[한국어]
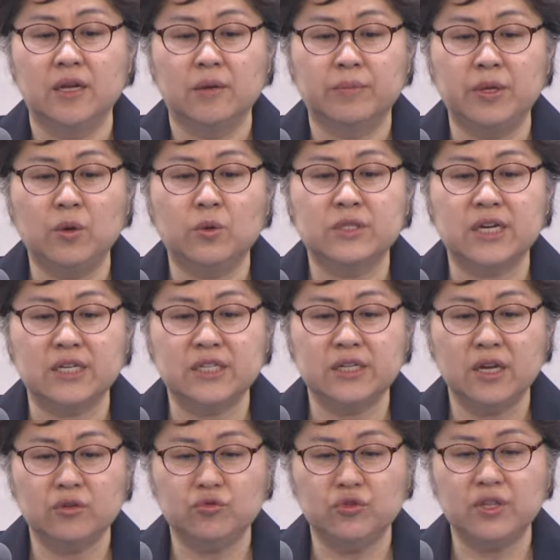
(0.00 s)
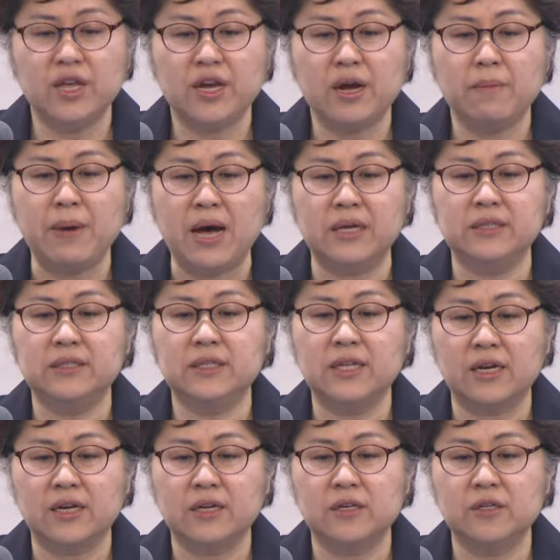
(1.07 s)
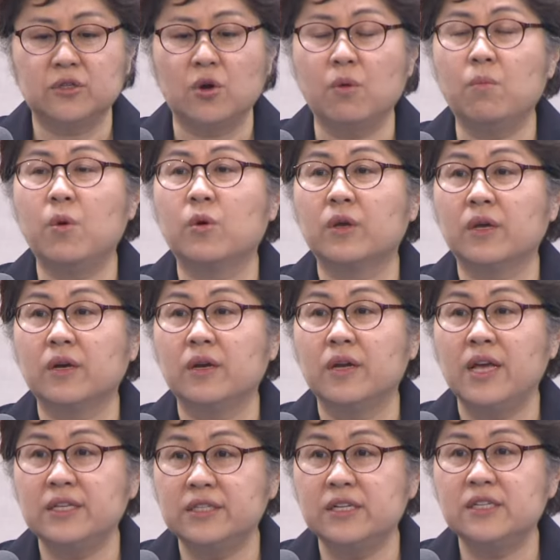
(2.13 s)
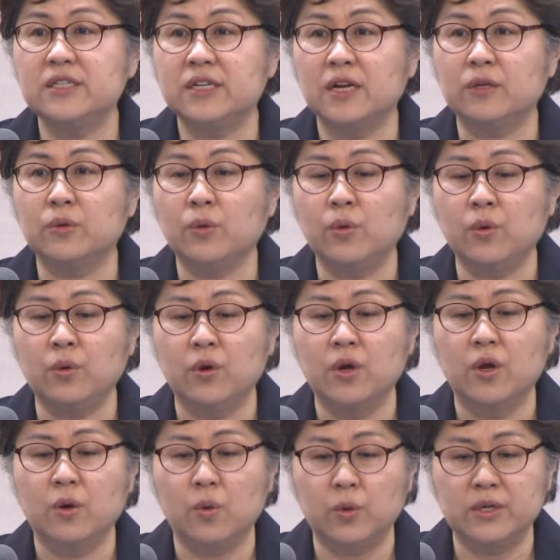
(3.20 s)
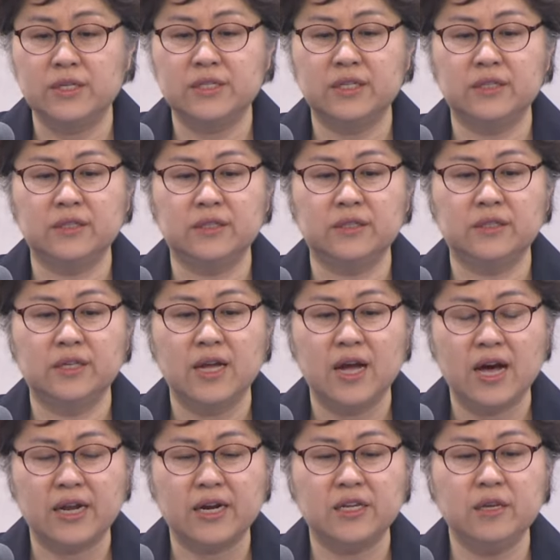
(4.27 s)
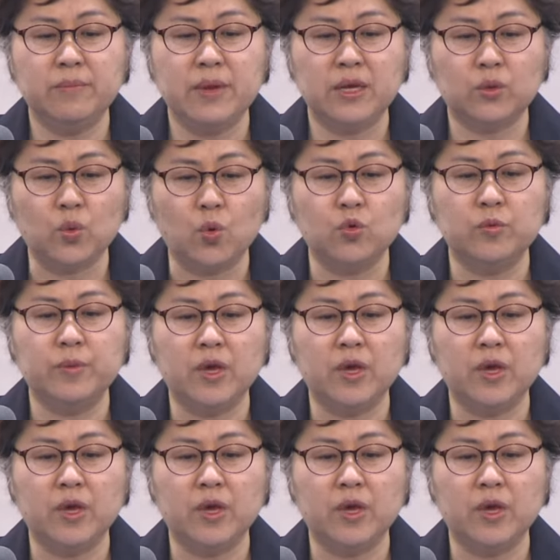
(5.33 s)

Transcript: 비록 자신의 군대가 많은 나라를 정복했을지라도 고레스는 하나님의 도움이